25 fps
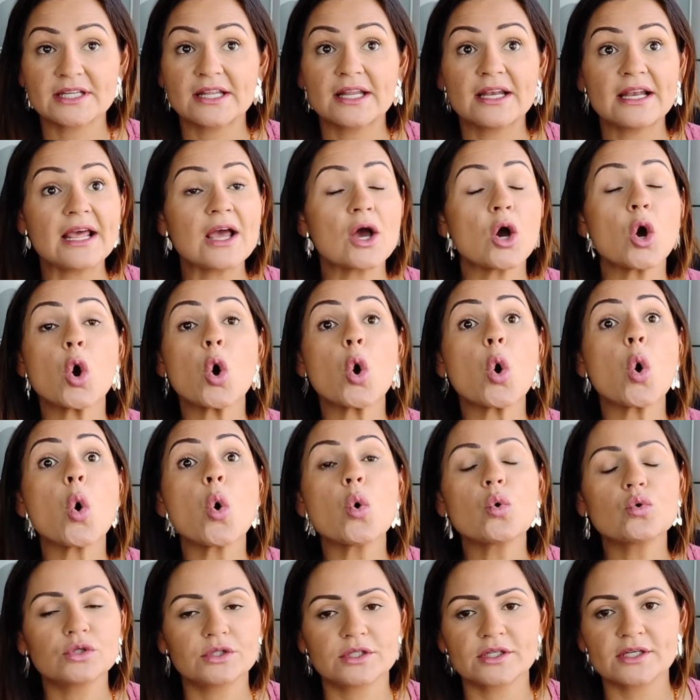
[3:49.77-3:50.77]
Ele é
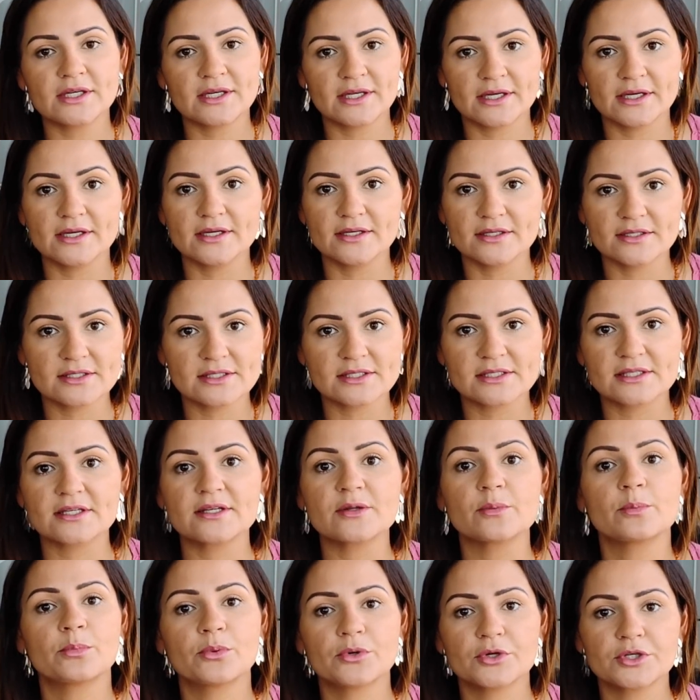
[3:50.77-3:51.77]
outra criança
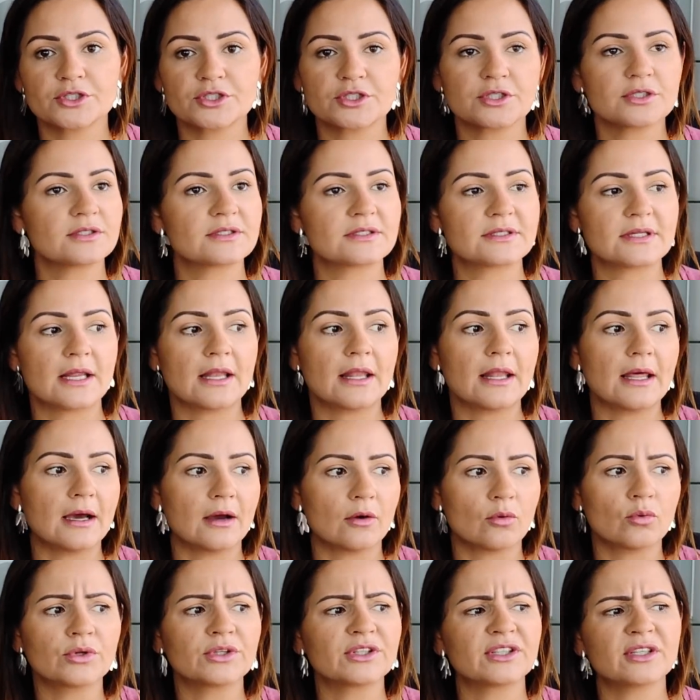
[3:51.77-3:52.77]
depois de, sei
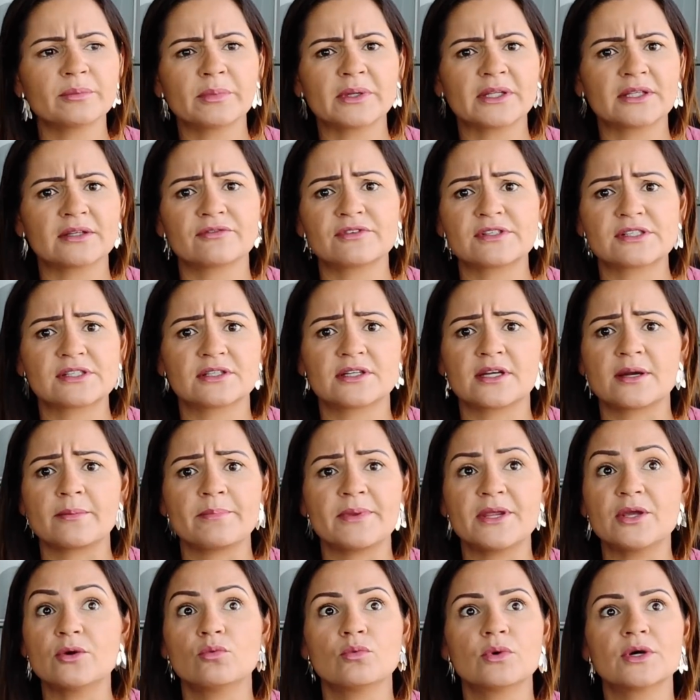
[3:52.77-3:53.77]
lá, quanto tempo ele está fazendo
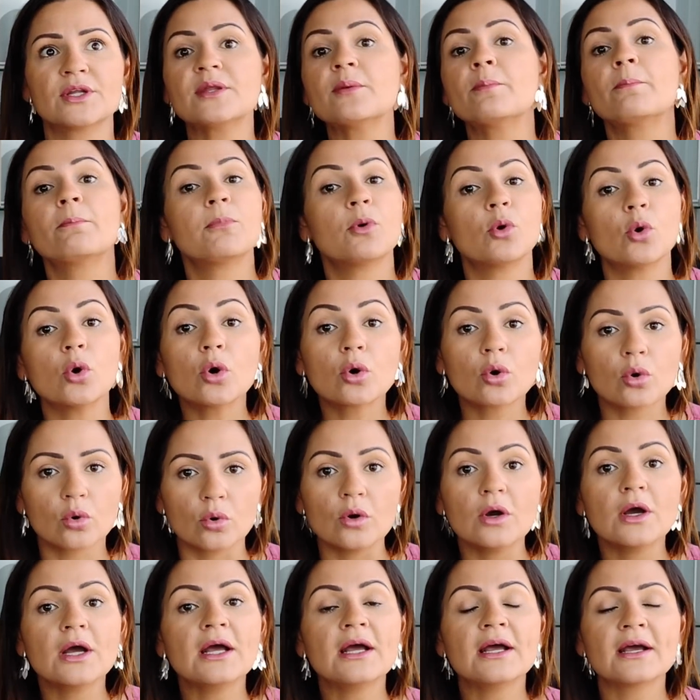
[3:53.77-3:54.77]
terapia? Um ano e
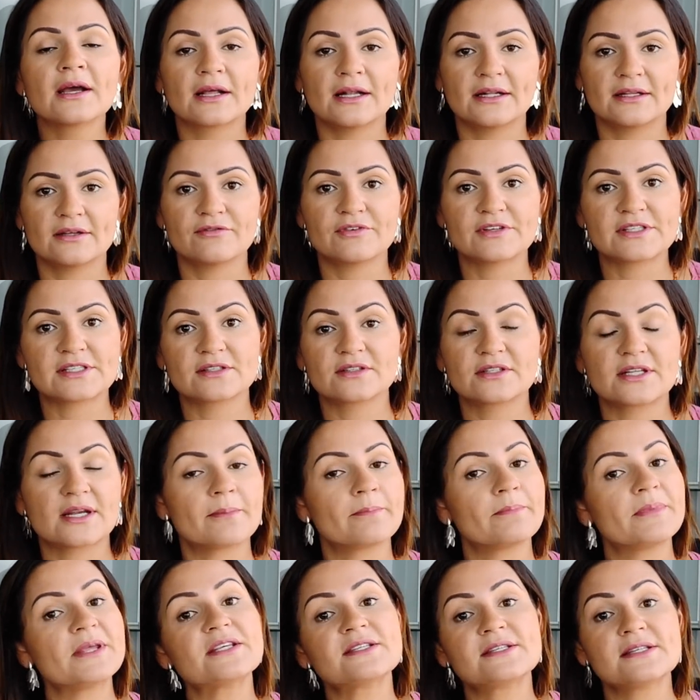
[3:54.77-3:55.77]
pouco, que ele está fazendo
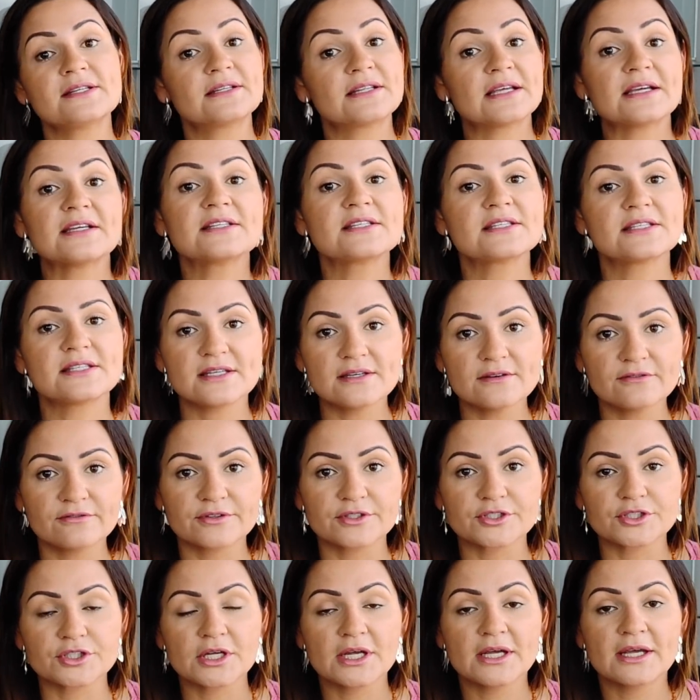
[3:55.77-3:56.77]
terapias
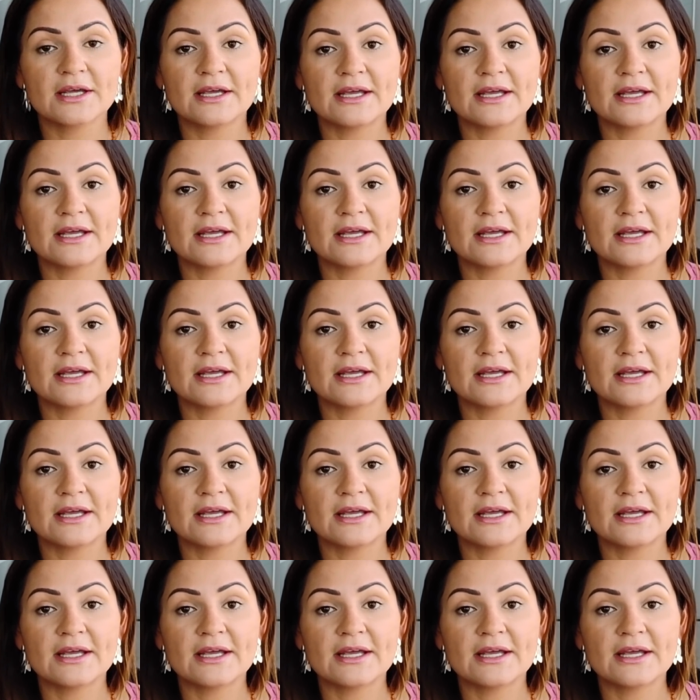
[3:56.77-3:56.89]
intensivas.